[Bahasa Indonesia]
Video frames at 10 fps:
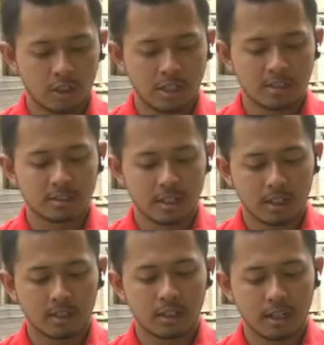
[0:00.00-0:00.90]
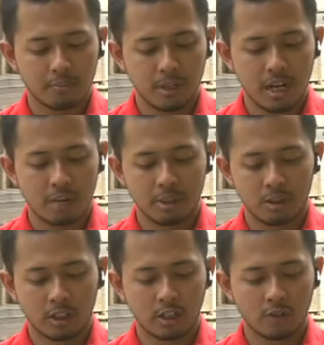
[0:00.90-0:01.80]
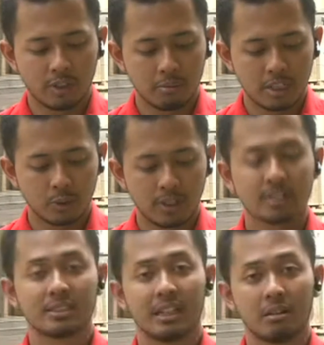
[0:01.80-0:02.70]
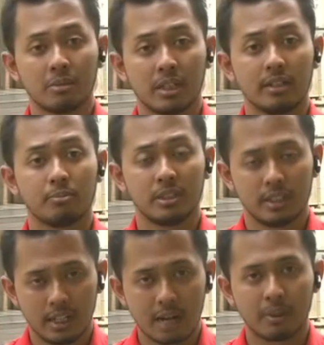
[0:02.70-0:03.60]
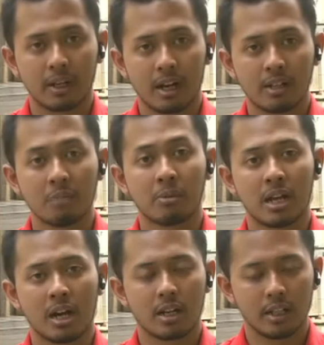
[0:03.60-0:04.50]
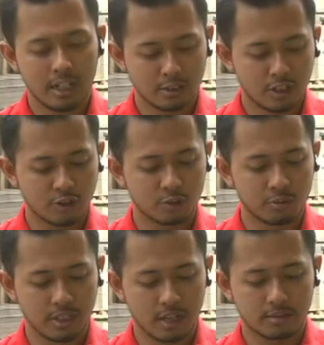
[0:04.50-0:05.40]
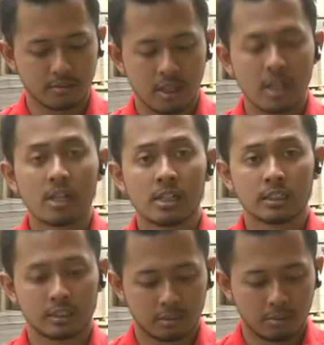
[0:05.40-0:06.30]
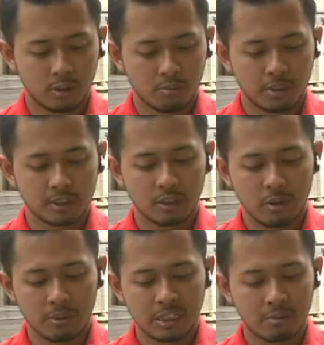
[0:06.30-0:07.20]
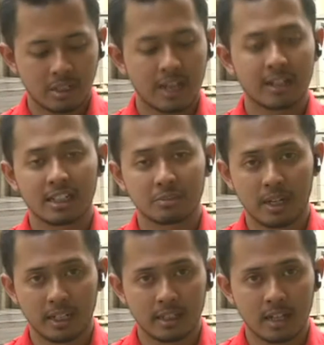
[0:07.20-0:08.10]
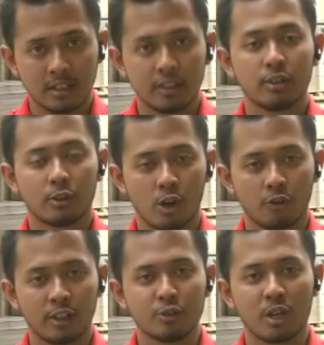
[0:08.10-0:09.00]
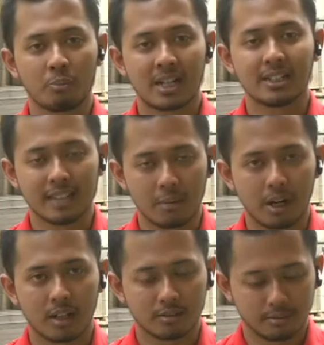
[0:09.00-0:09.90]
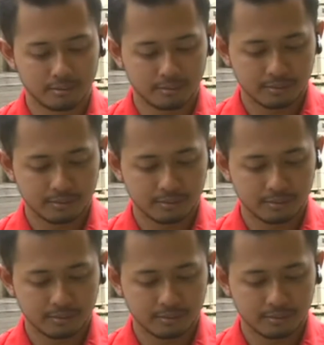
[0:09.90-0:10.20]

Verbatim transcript: Teror dan serangan kerap dialami oleh Novel Baswedan selama menjadi penyidik KPK dan menangani kasus-kasus besar. Sebelum peristiwa penyiraman air keras pagi tadi, Novel juga pernah ditabrak.